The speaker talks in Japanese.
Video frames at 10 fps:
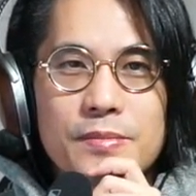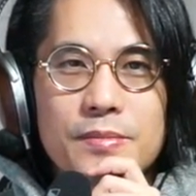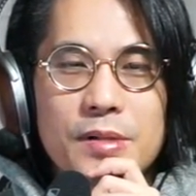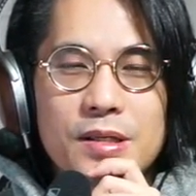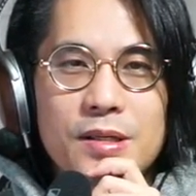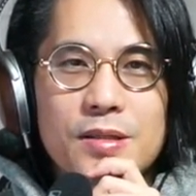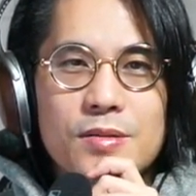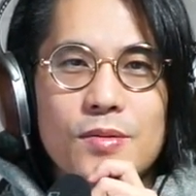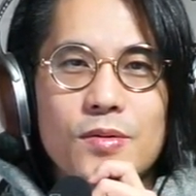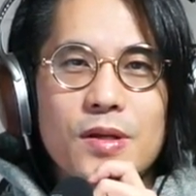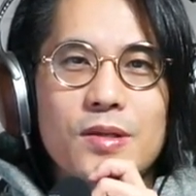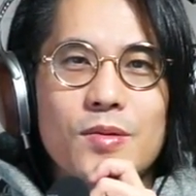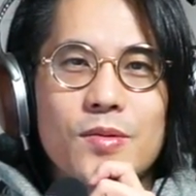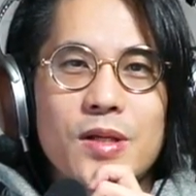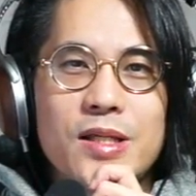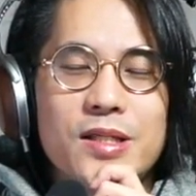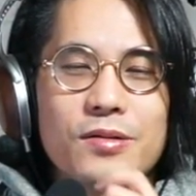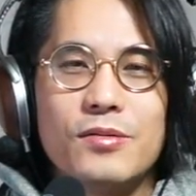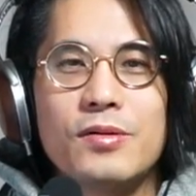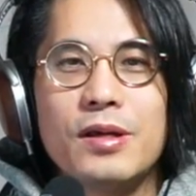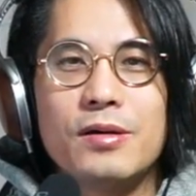まあ、きっと俺と同じ、俺、